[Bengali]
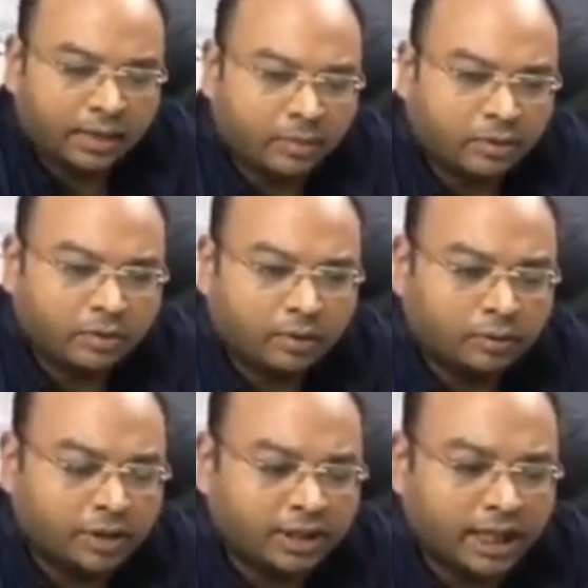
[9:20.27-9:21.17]
এবং
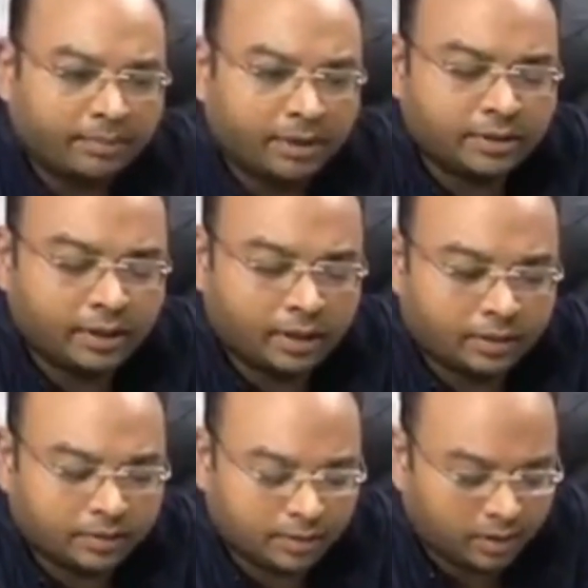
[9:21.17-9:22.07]
অতীতে আমরা
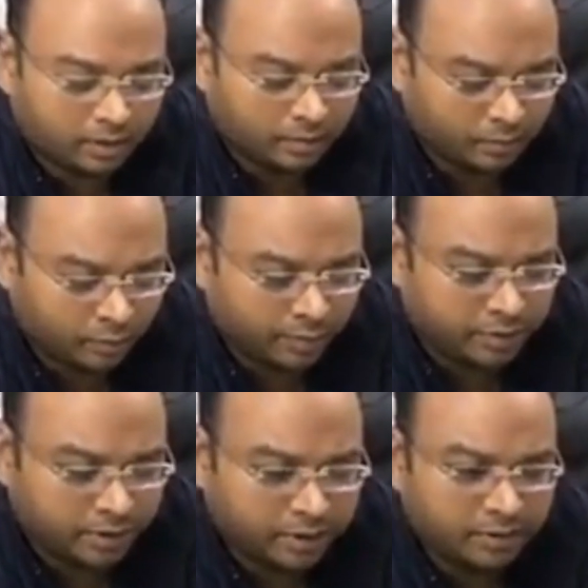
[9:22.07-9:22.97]

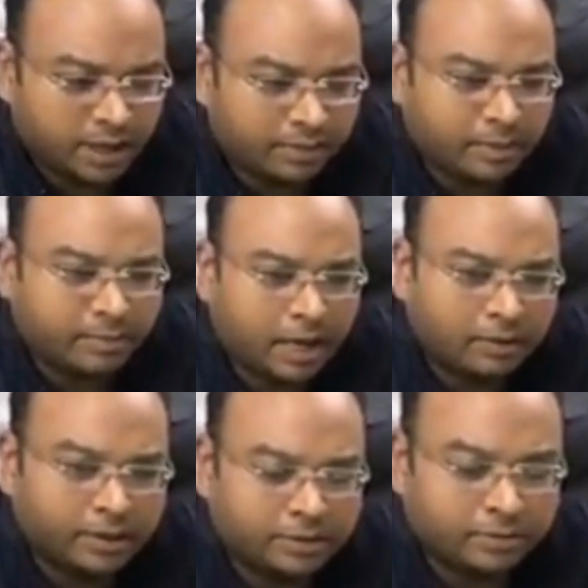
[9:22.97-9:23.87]
ভবিষ্যতে যদি আমরা
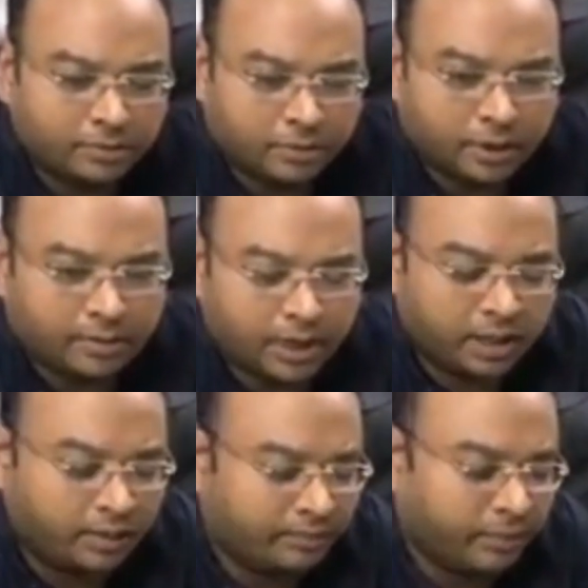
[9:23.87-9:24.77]
ভালো কিছু করতে পারি
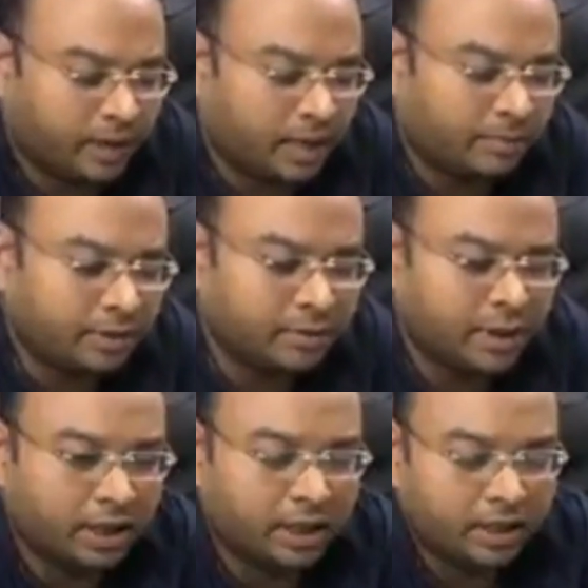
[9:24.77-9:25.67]
আমরা
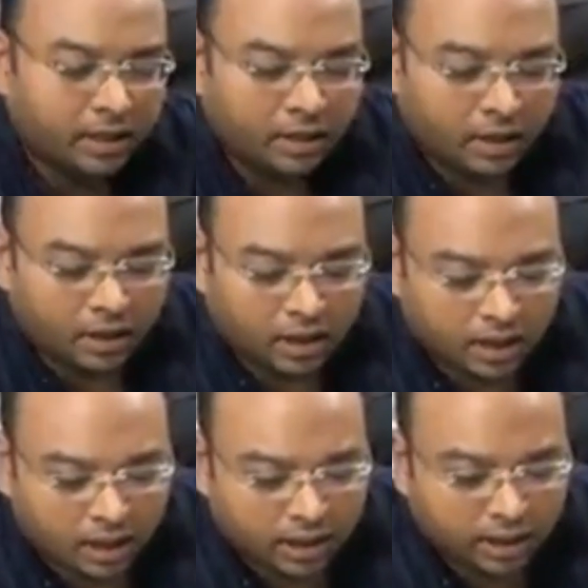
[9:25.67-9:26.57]
যদি
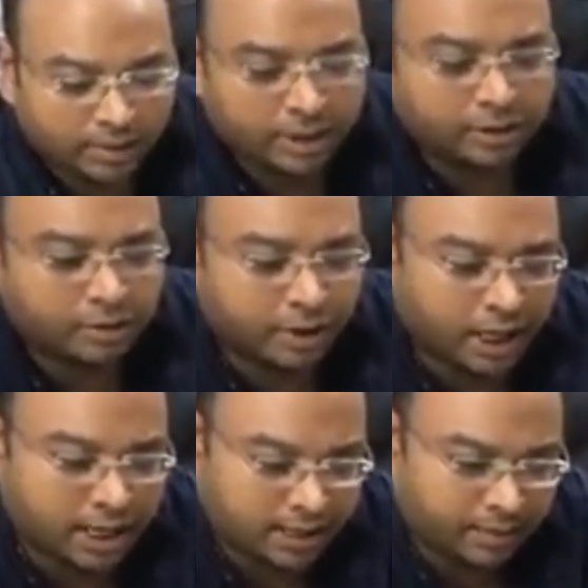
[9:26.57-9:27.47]
নির্বাচিত হয়
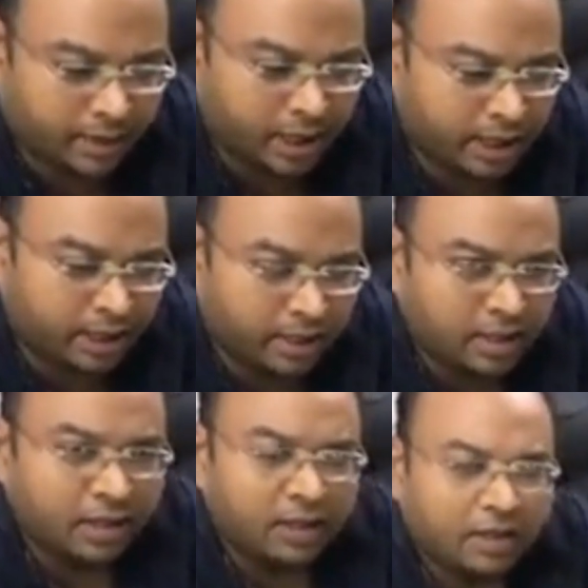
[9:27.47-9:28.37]
নৌকা যদি
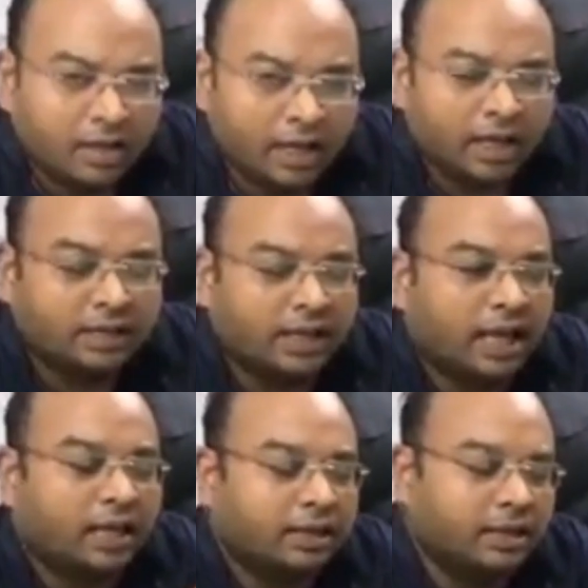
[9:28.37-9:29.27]
নির্বাচিত হ্যাঁ, হয়
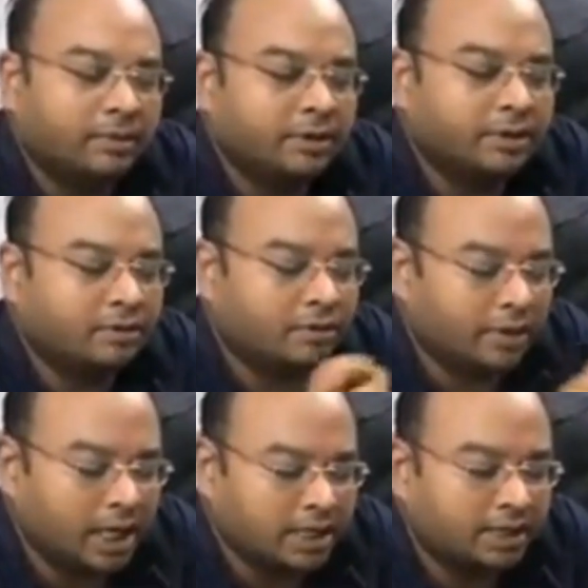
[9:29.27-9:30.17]
নির্বাচিত
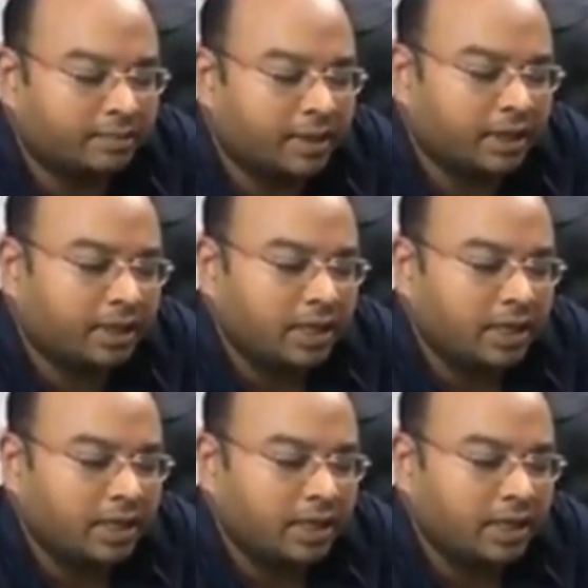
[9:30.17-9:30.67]
হয়ে আসতে পারি